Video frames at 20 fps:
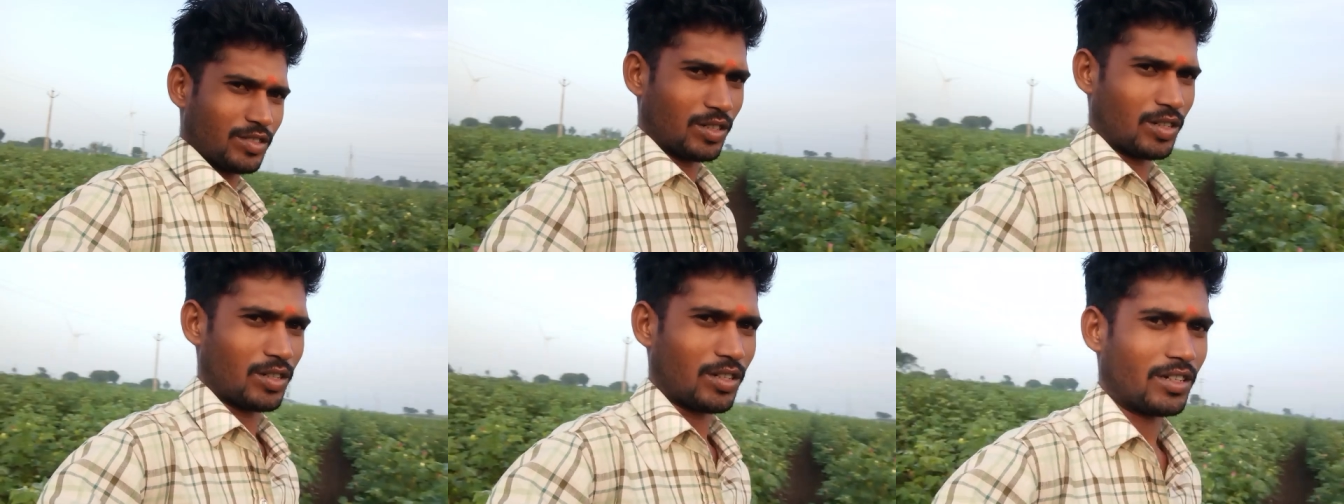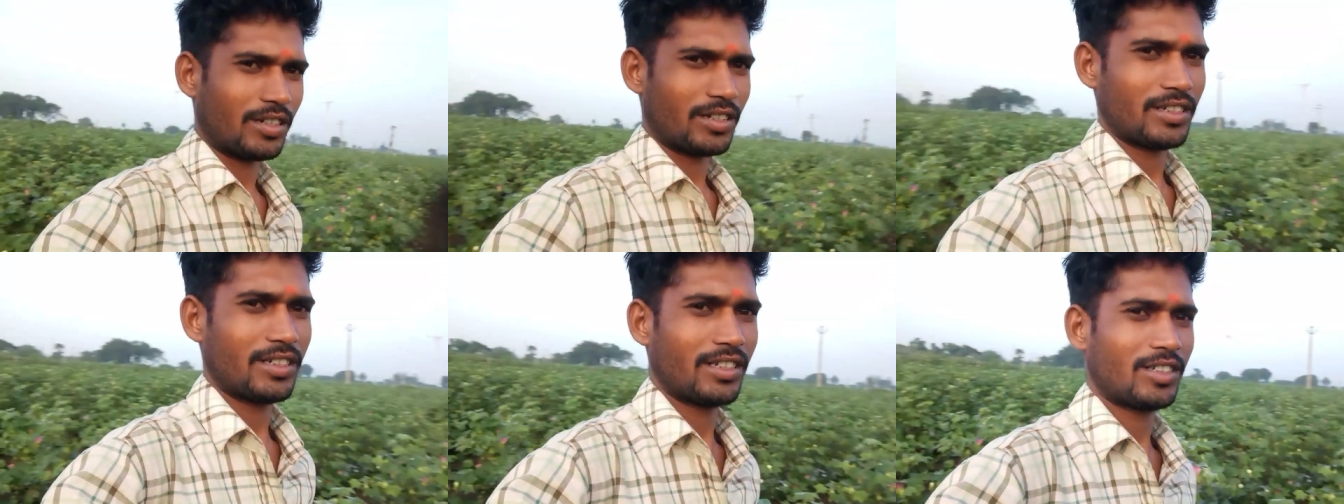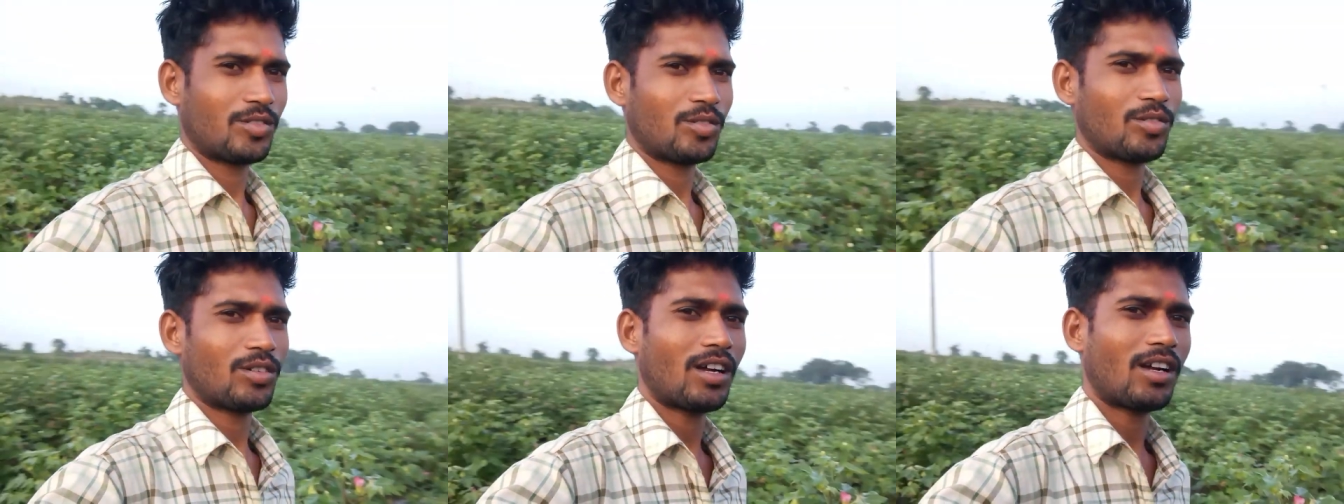और ये
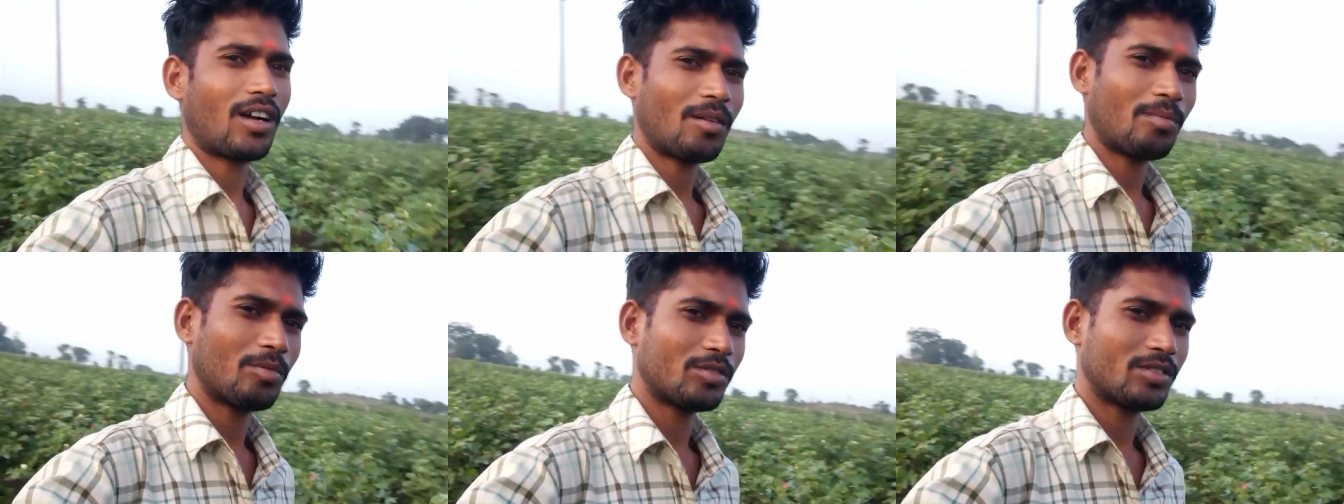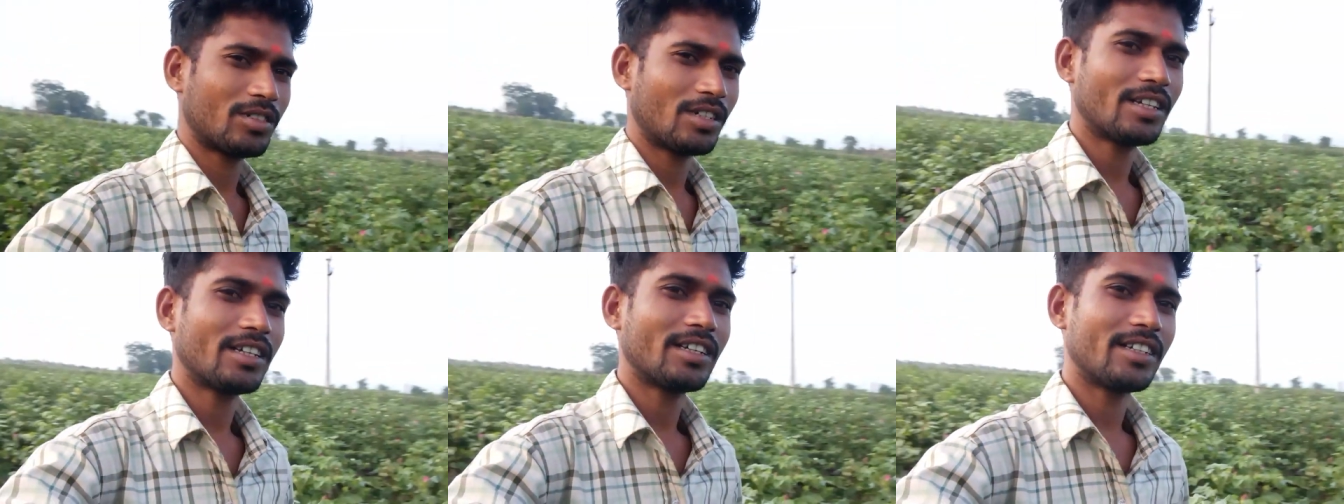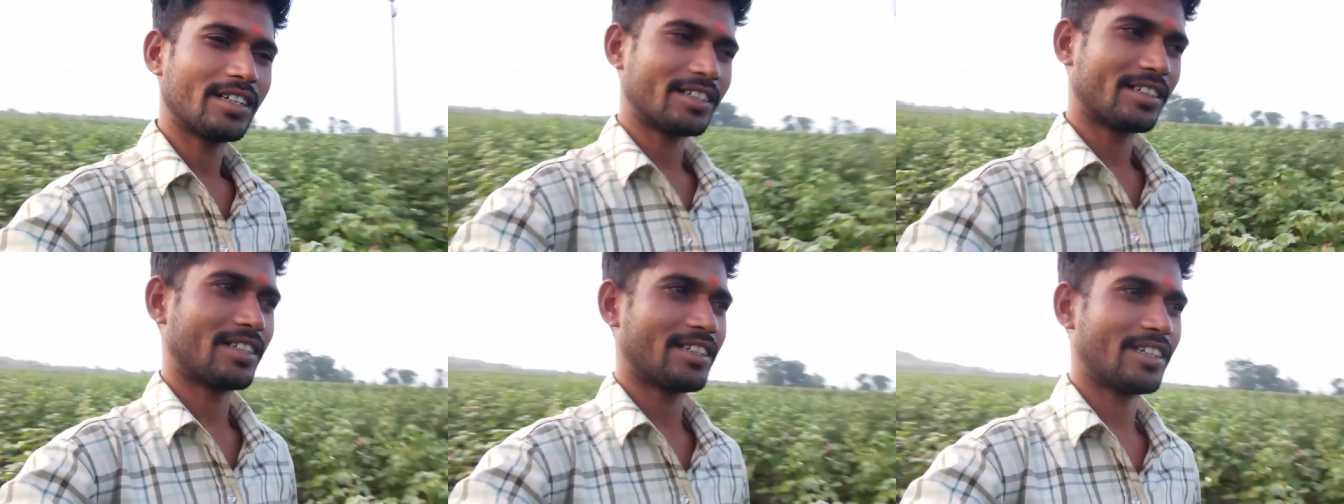छोटा कापूस है
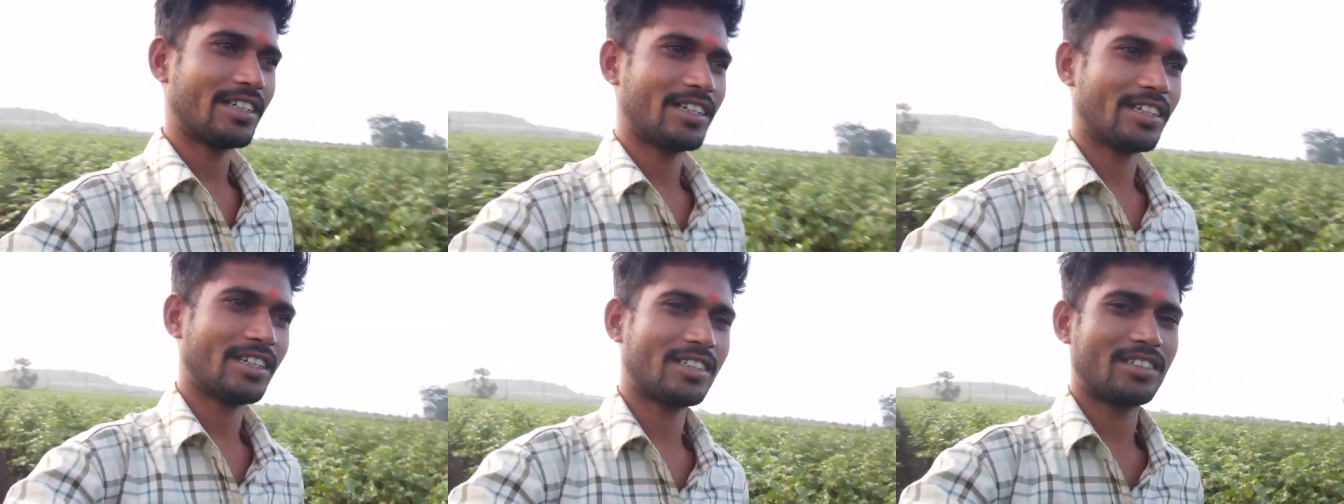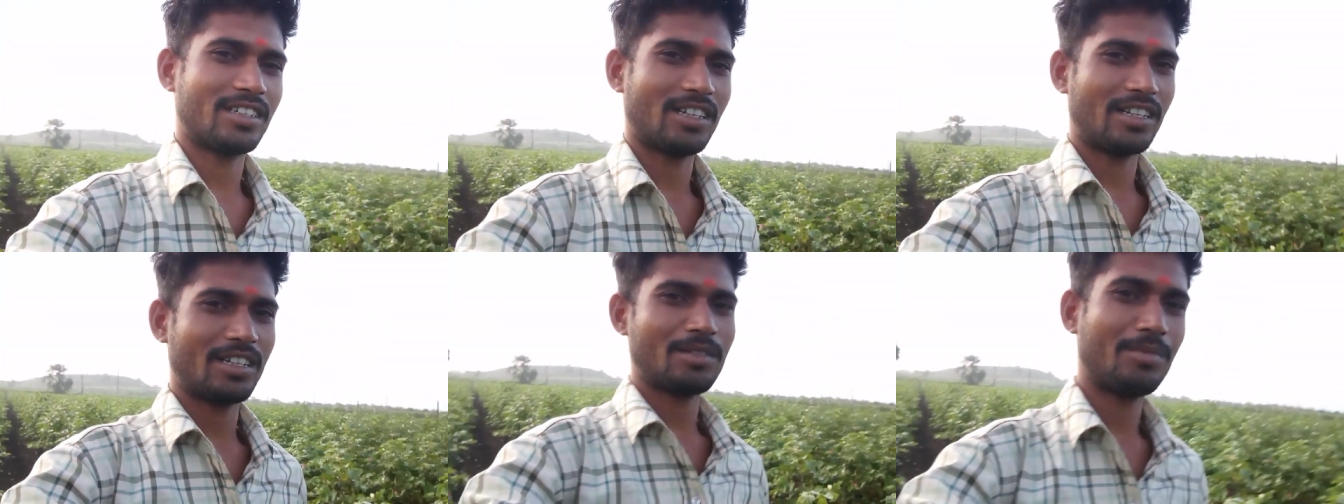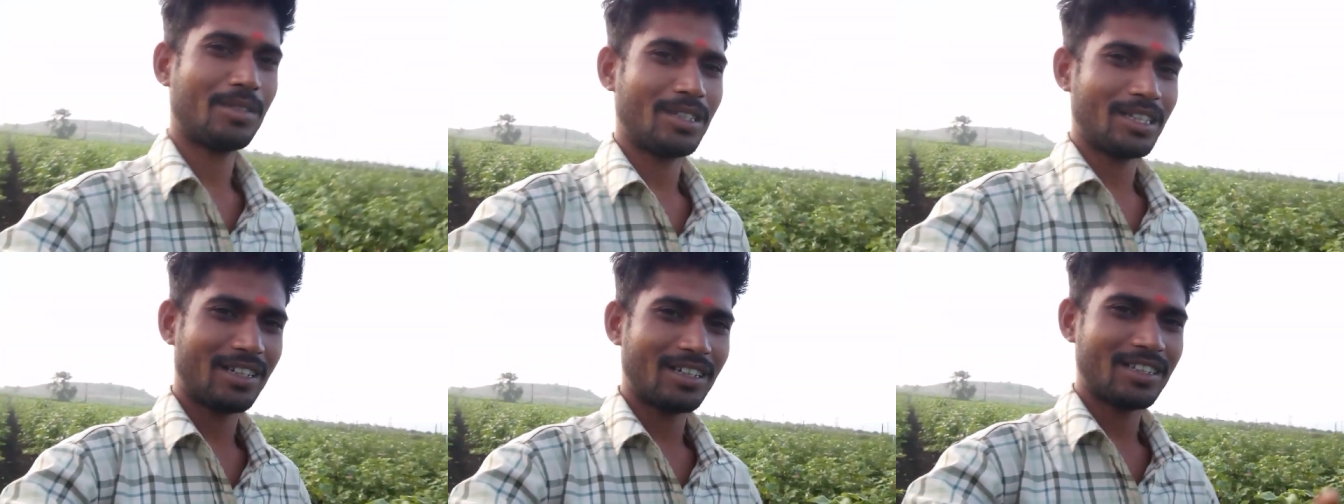इसलिए छलने
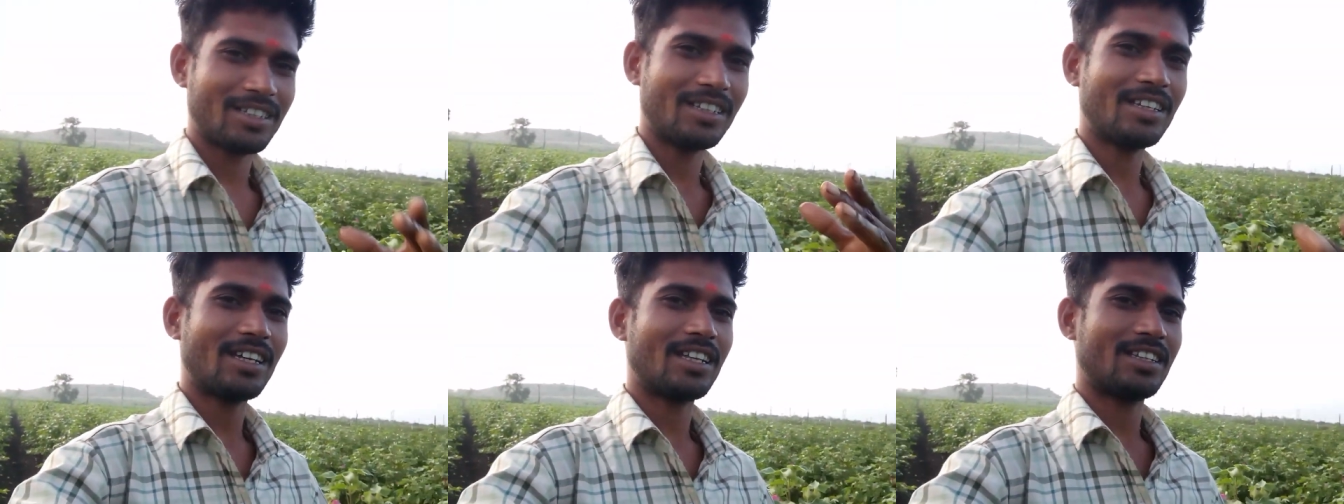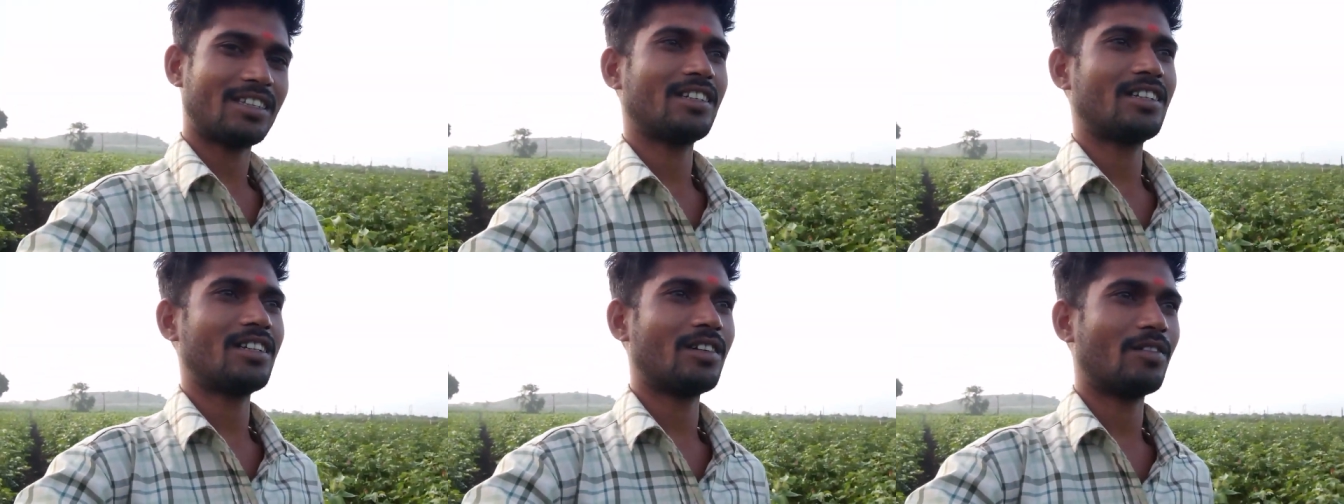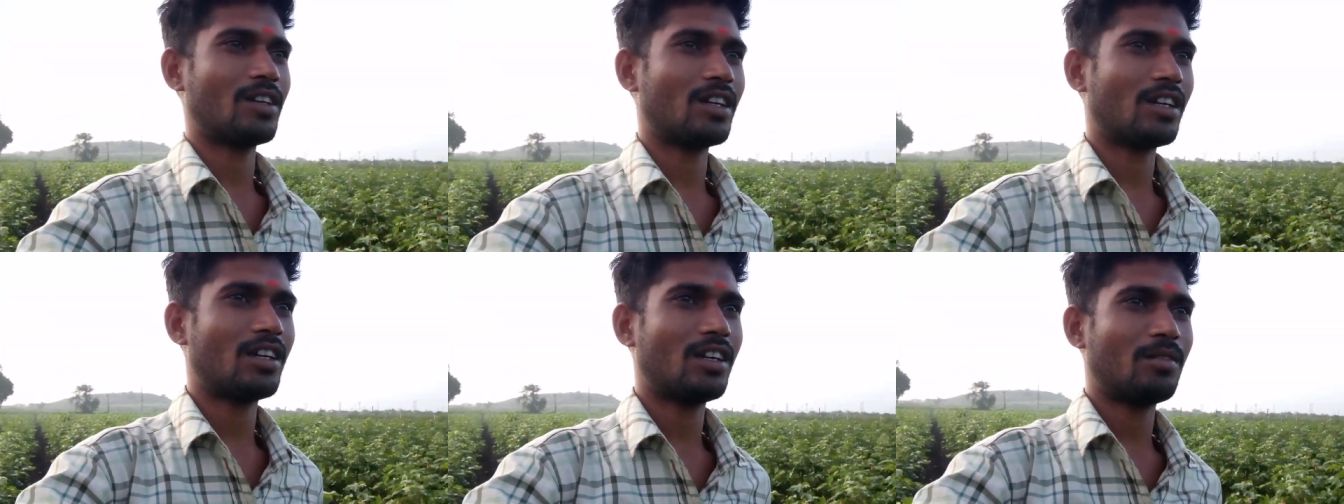में दिक्कत नहीं आती नहीं
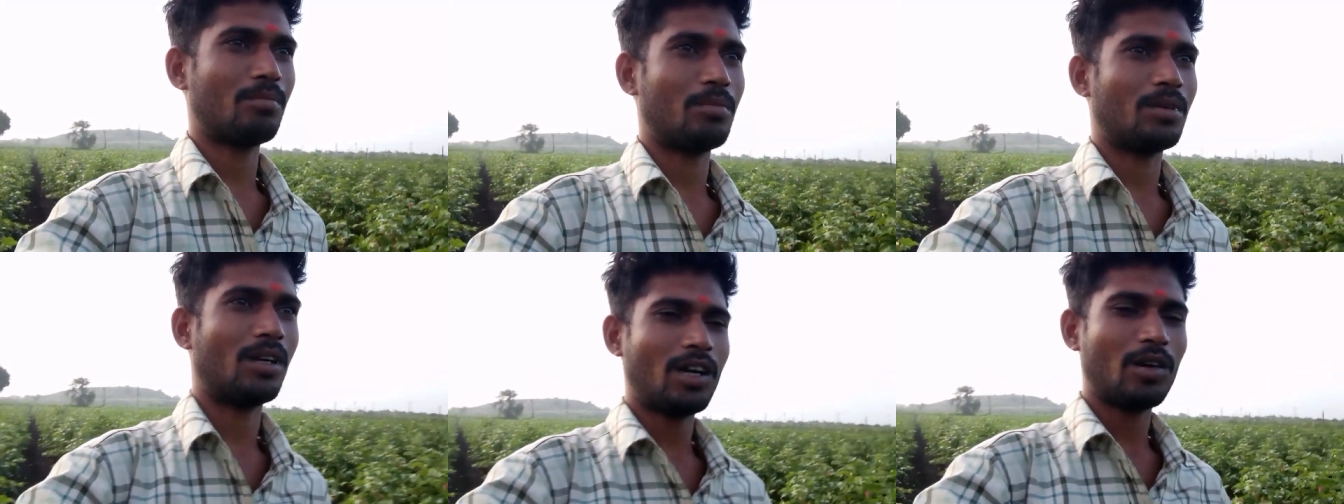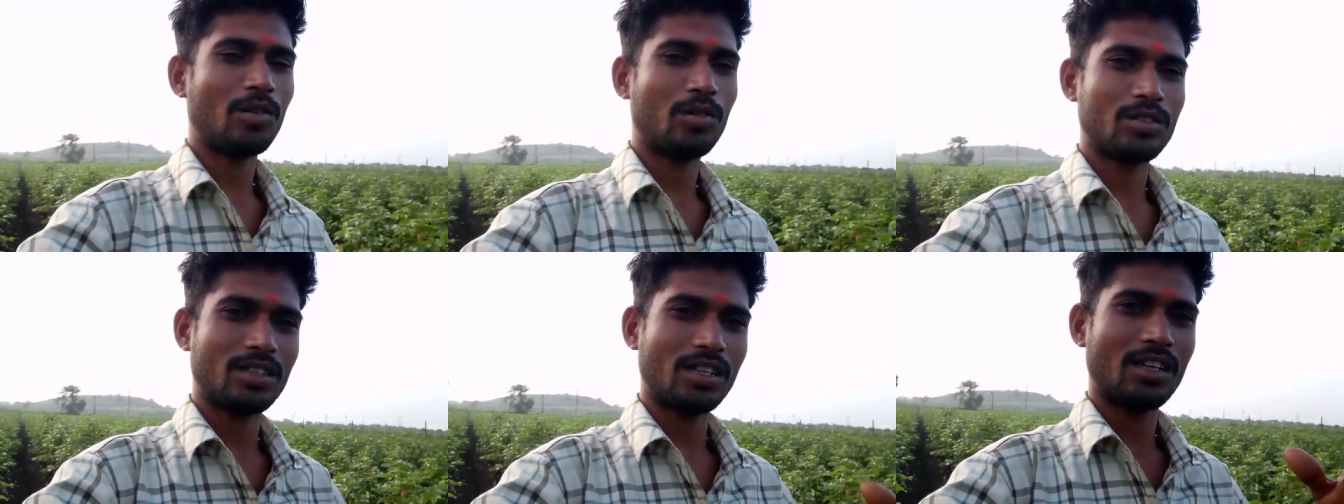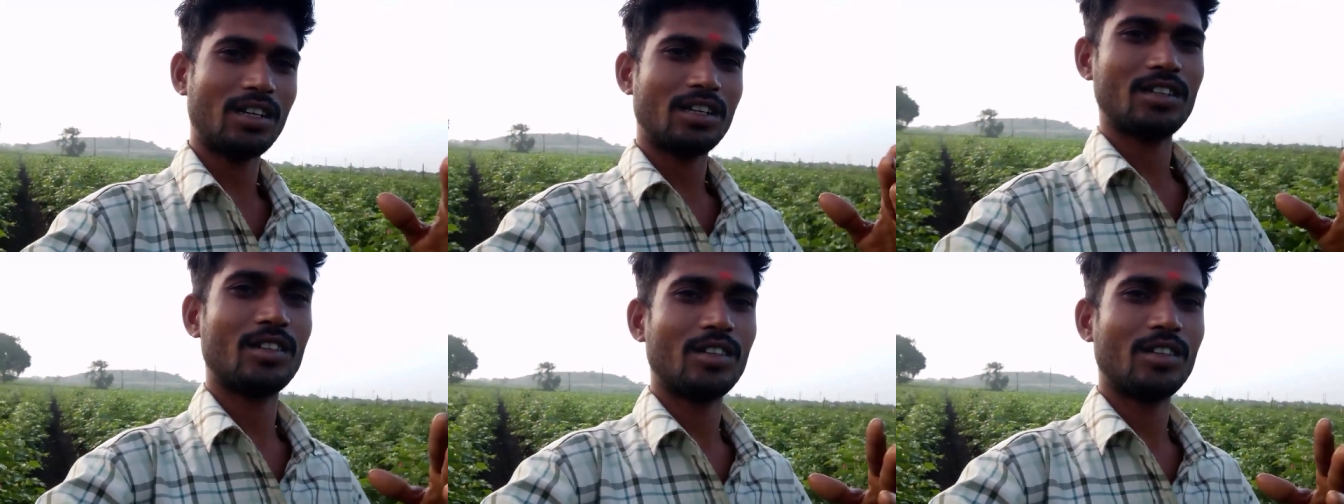वरना बड़ा होता